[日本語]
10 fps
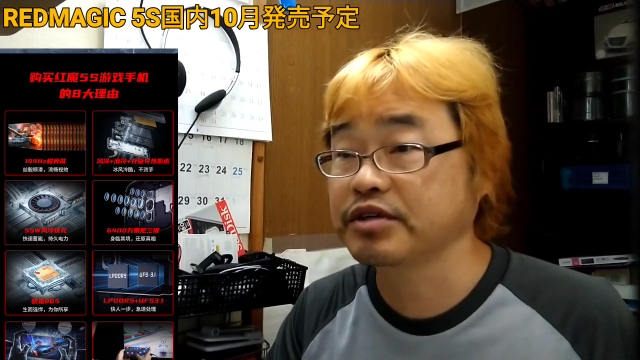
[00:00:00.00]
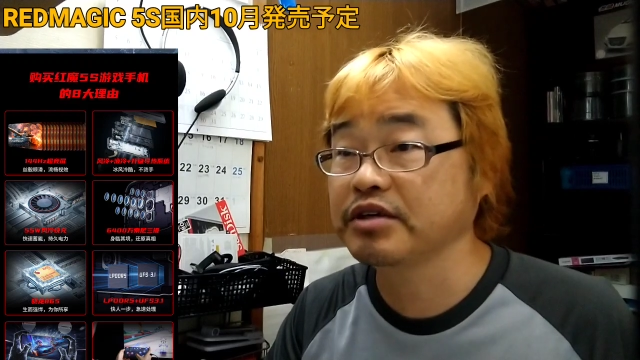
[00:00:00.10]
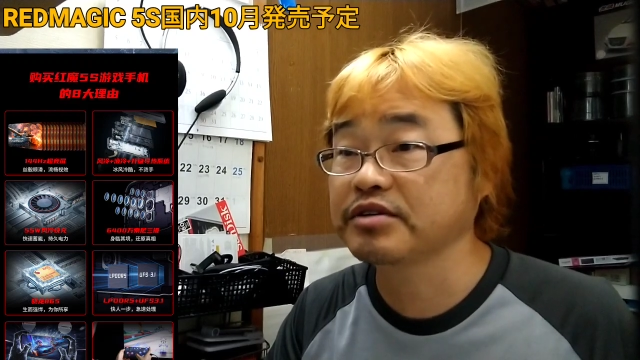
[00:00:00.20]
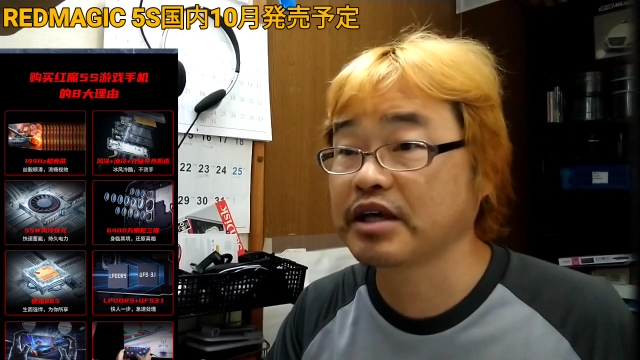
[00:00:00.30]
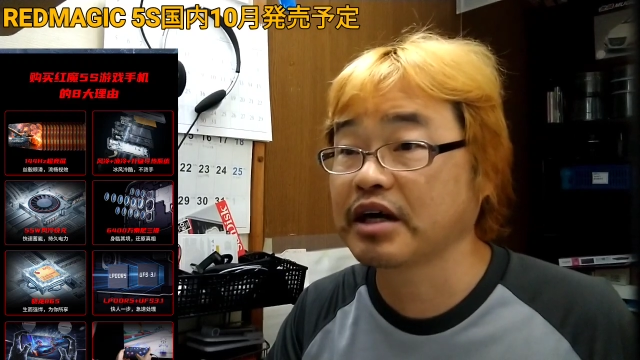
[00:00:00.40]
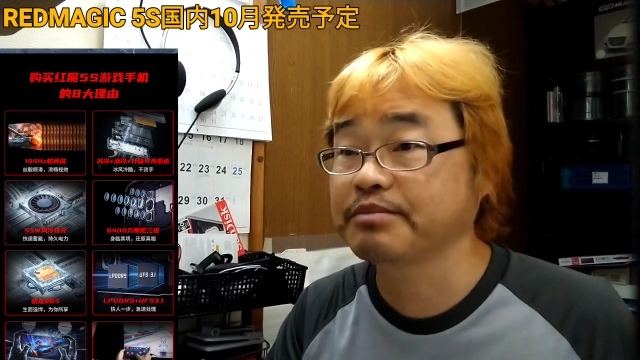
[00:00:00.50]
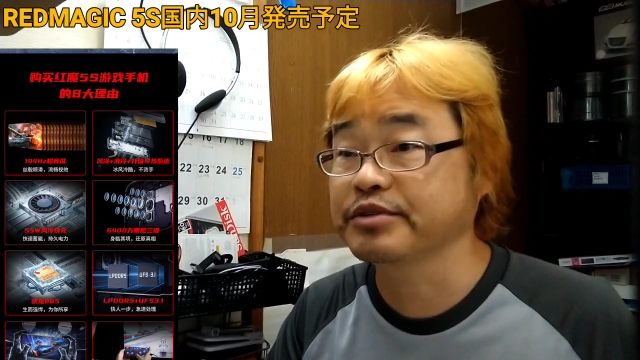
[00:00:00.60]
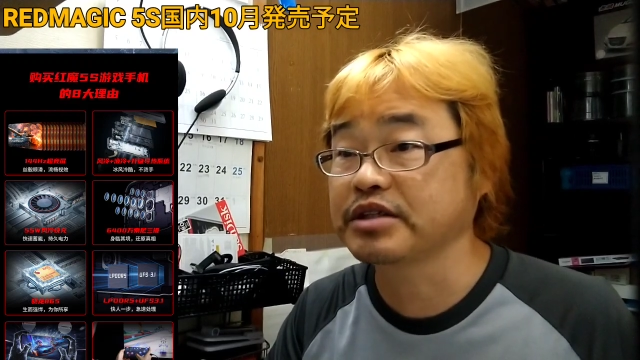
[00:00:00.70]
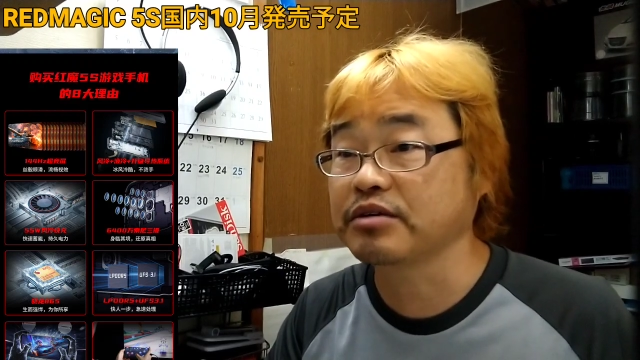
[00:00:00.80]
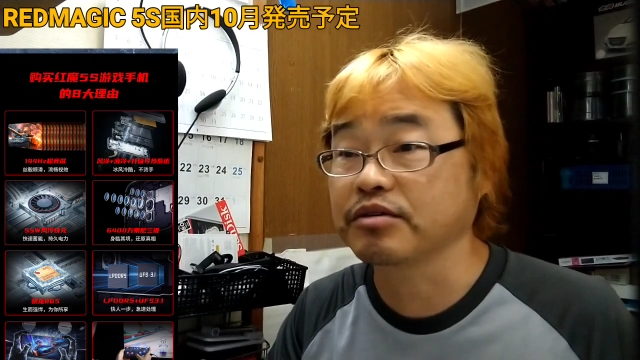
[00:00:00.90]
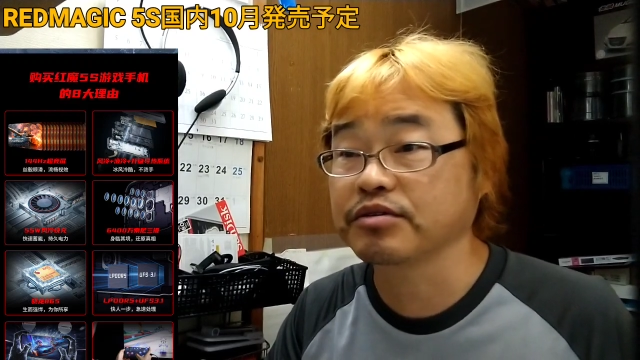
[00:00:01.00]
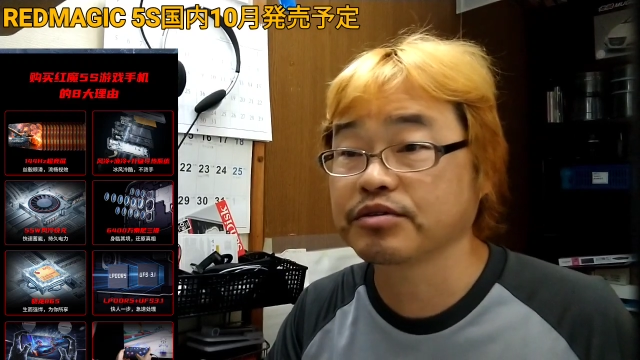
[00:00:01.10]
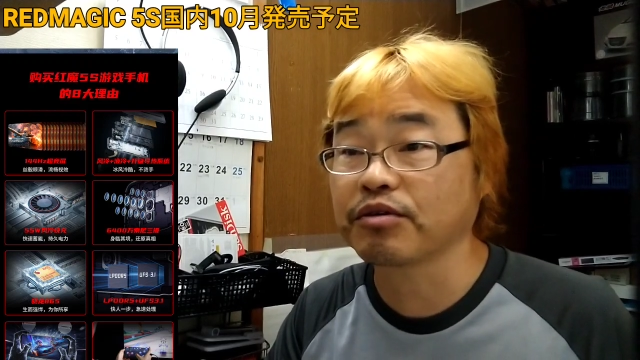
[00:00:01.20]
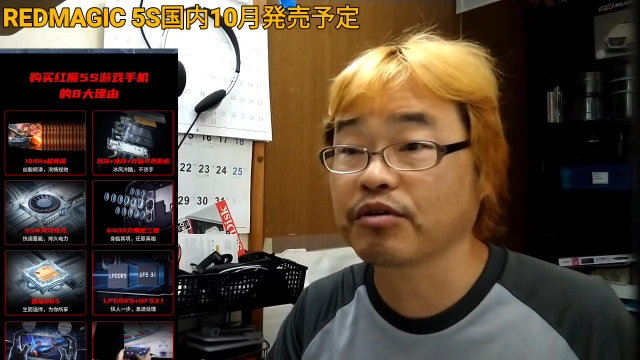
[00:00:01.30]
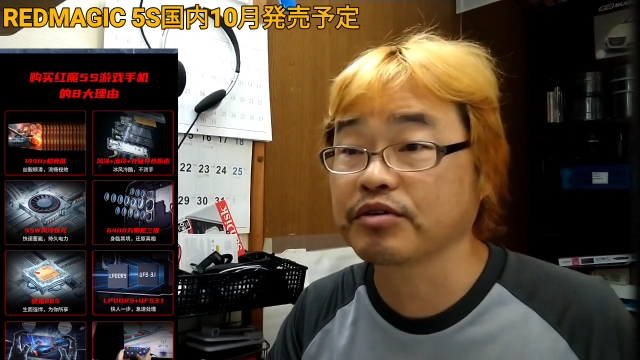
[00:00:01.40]
クーリング性がアップしていると
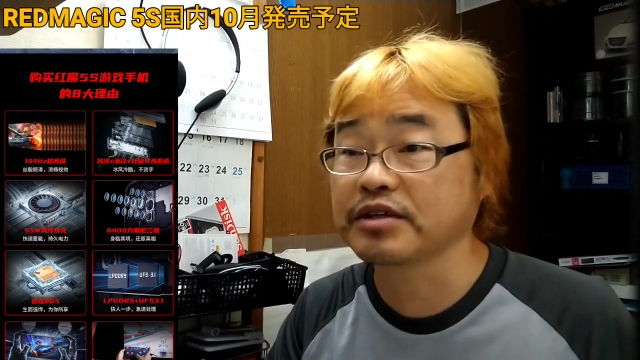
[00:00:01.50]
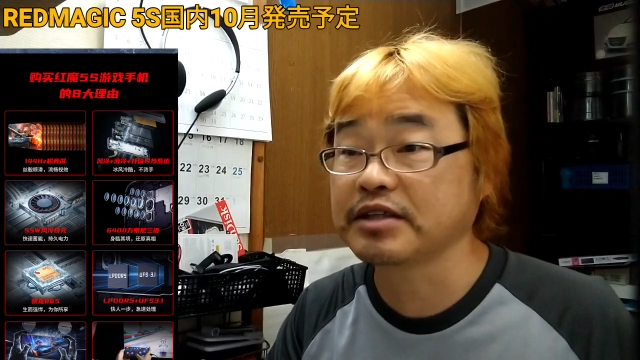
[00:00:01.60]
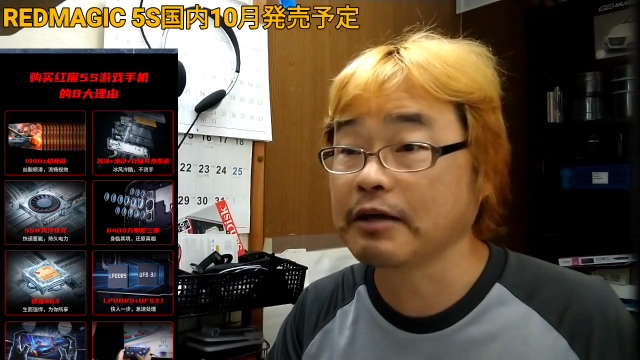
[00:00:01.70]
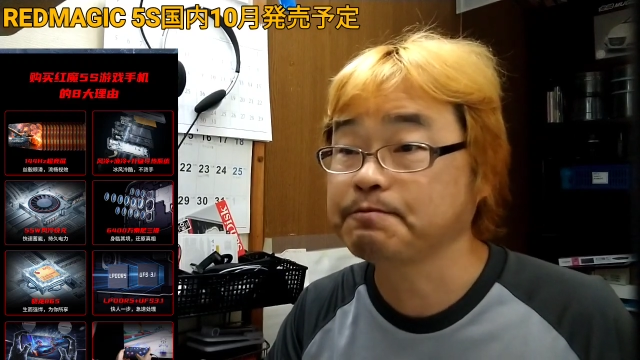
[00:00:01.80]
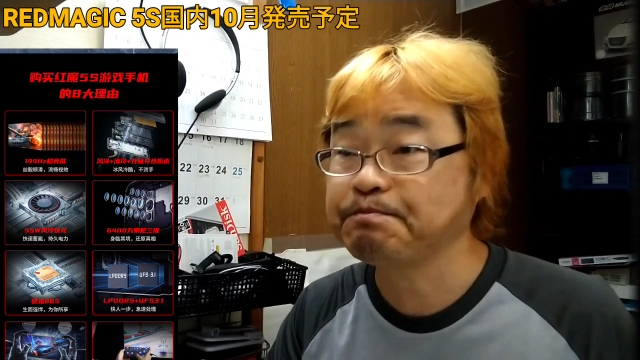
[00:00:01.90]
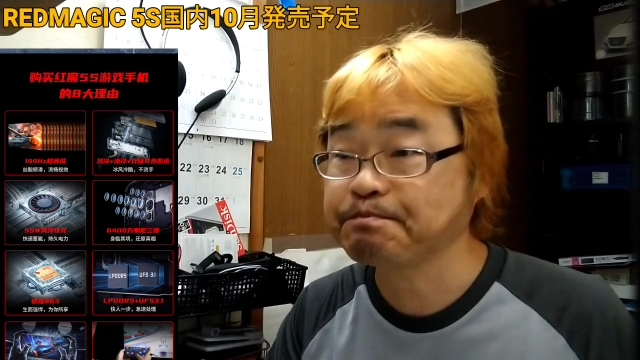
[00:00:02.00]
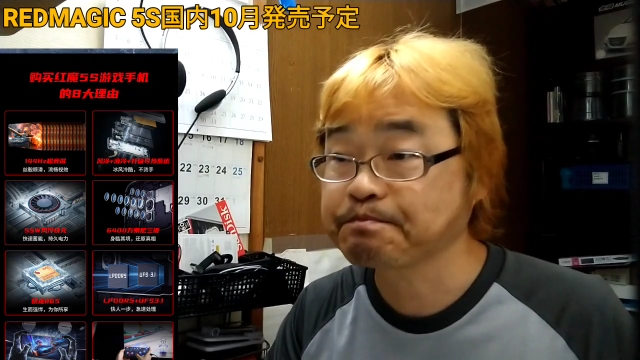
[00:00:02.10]
いうところですね。